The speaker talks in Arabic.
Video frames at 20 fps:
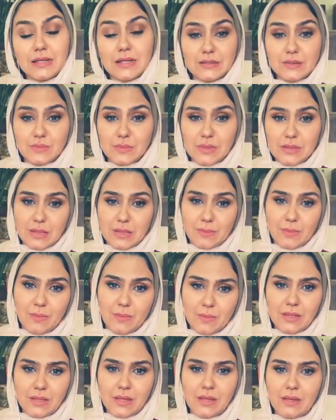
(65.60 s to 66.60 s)
لازم ننتبه
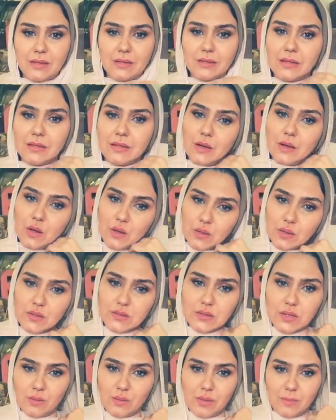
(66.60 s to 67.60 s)
منها ان هي
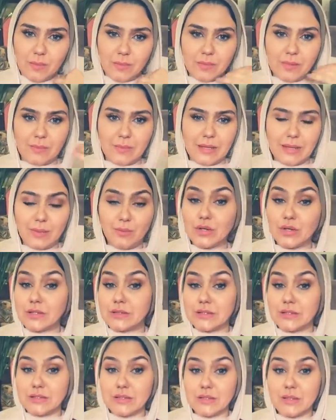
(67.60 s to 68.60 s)
غلط او لما بنعملها ممكن
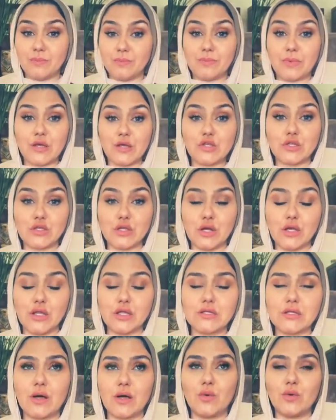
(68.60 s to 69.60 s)
تدي امبريشن
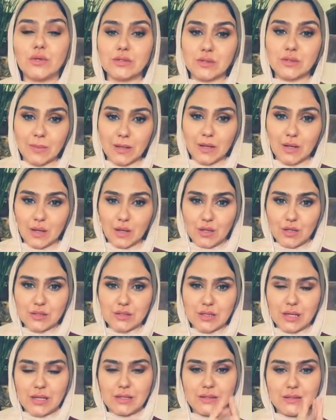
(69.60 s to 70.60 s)
غلط او انطباع
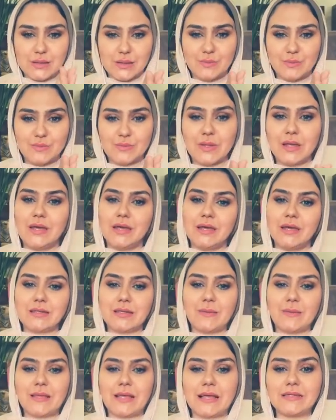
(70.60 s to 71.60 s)
غلط عندنا
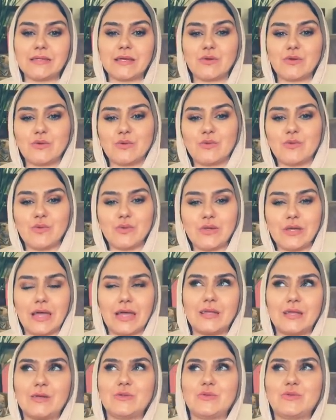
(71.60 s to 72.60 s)
طبعا عايزاكم تقولوا لي
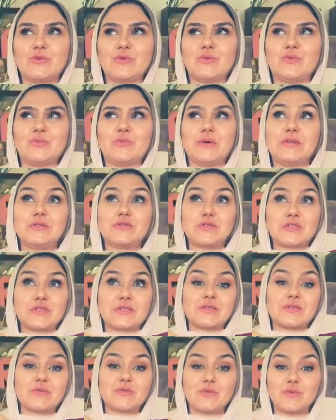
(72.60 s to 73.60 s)
هل انتوا
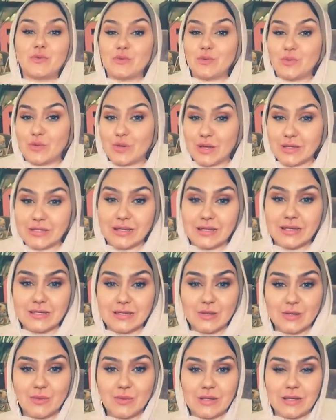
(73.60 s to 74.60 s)
انترستد في موضوع لغه
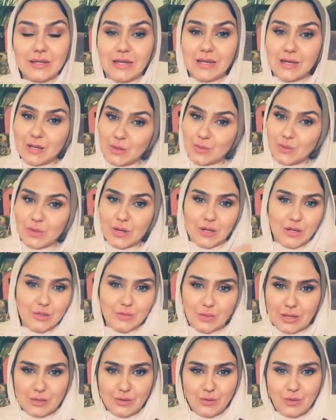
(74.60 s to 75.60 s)
الجسد ولا لا او
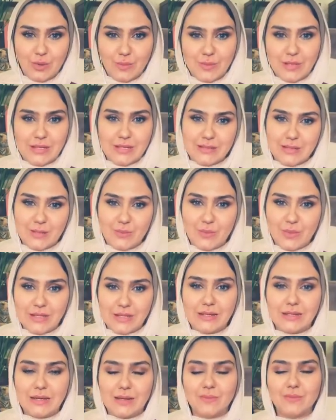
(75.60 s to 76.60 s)
قريتوا عنه قبل كده
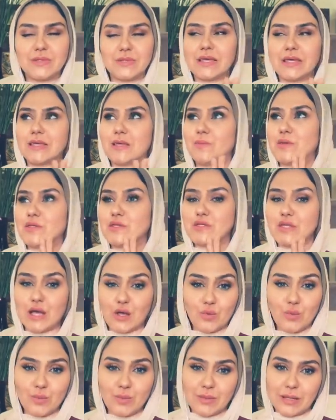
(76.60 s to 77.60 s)
ولا لا بس انا
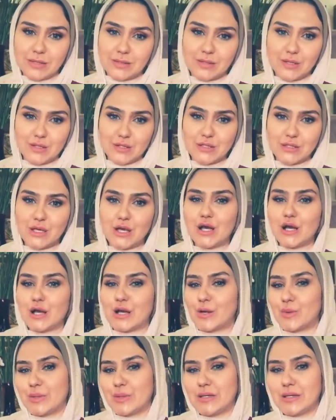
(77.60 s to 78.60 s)
بنصحكم بجد نصيحه
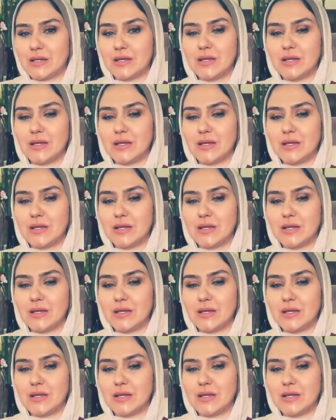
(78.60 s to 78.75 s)
اخويه